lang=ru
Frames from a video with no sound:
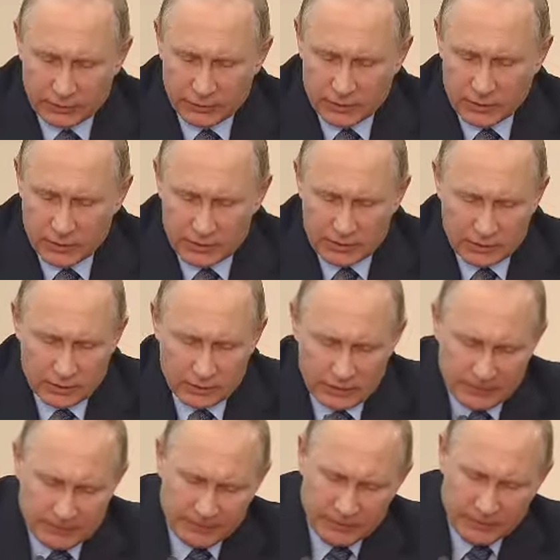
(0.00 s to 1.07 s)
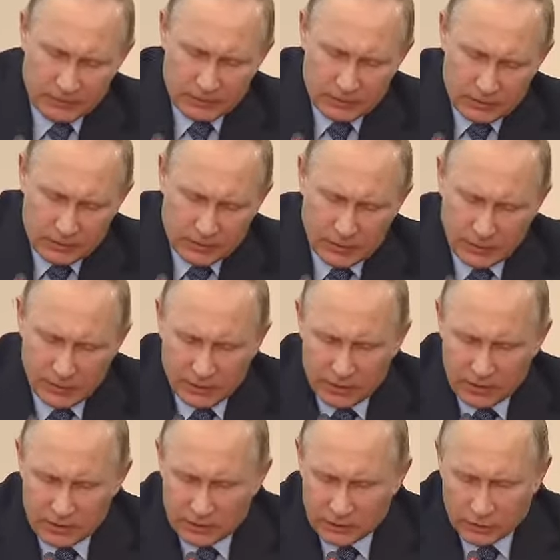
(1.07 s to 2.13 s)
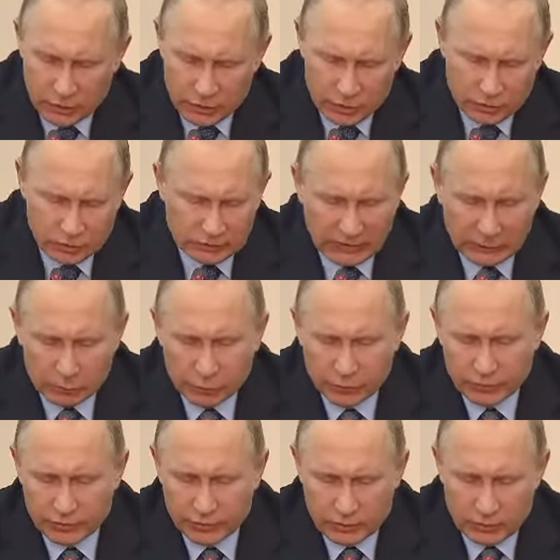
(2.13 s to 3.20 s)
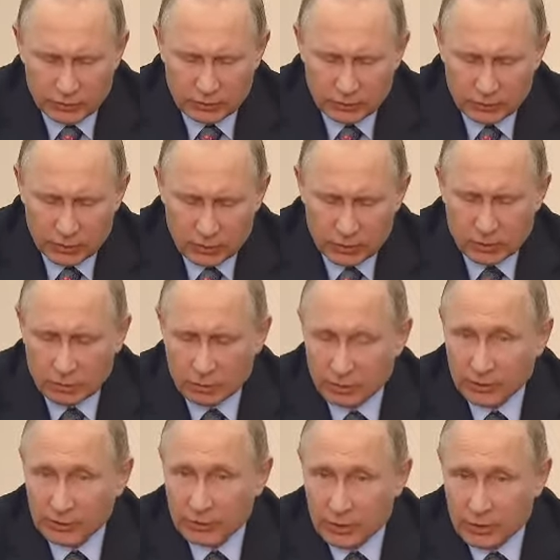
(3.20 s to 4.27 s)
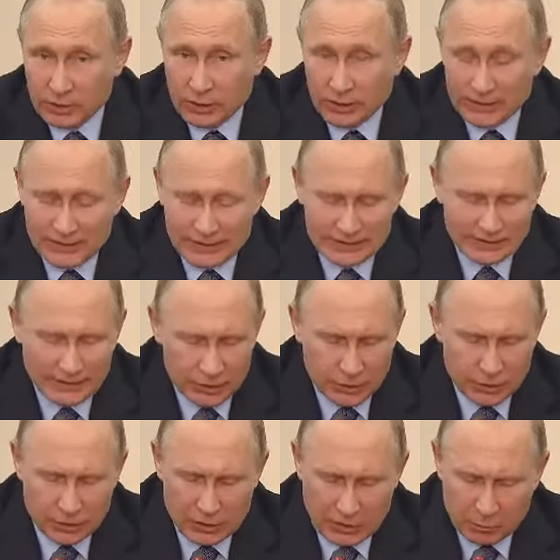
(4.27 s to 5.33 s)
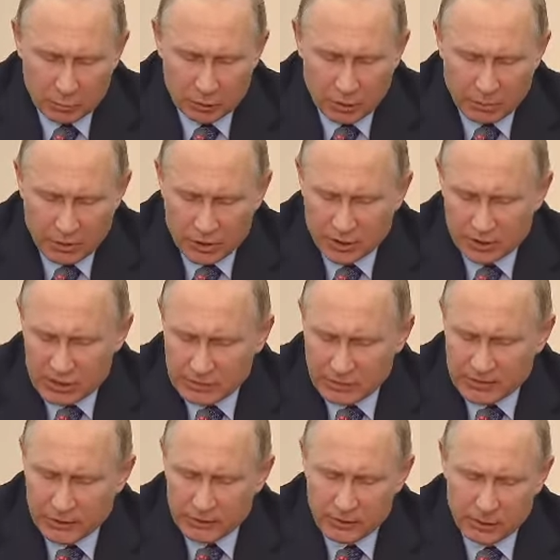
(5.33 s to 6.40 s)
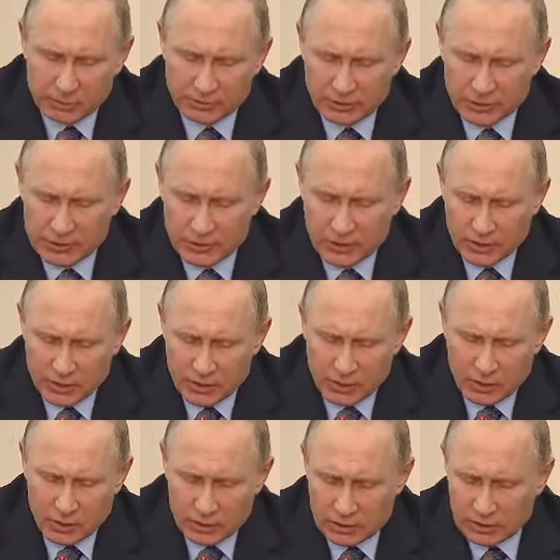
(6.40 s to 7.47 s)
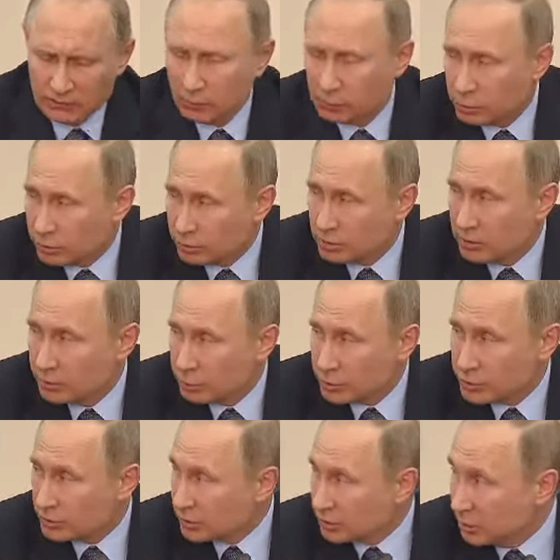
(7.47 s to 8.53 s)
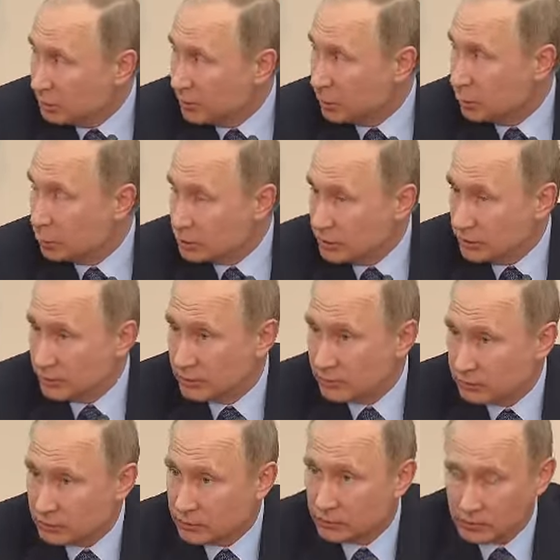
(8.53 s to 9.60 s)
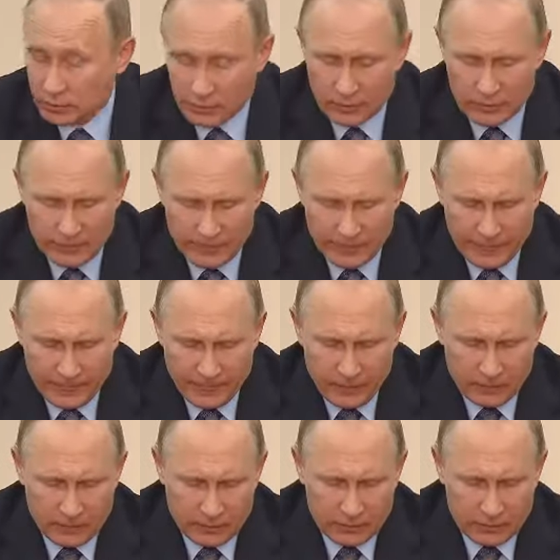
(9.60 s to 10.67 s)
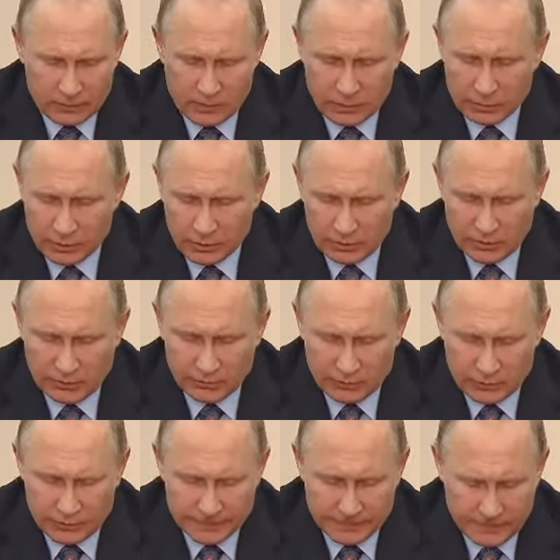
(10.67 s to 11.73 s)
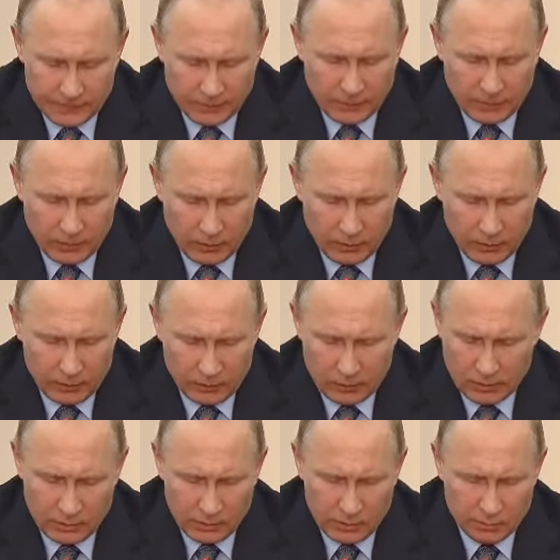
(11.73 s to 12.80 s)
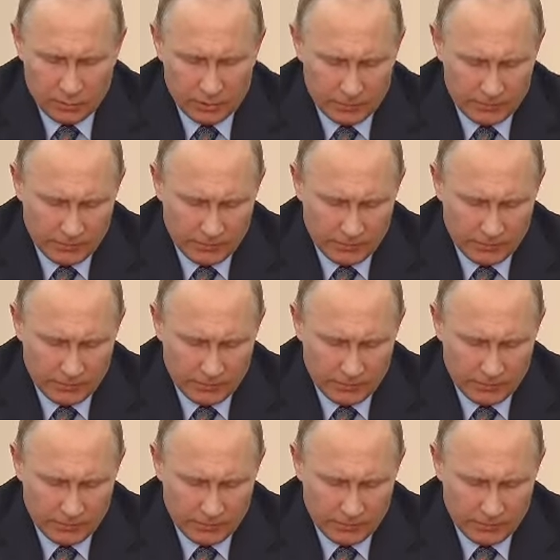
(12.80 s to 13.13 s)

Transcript: Федерации сгорели десятки жилых домов, и благодаря слаженной работе пожарно-спасательных подразделений, слава богу, не допущена гибель людей. Вот это самое главное – и это хотел бы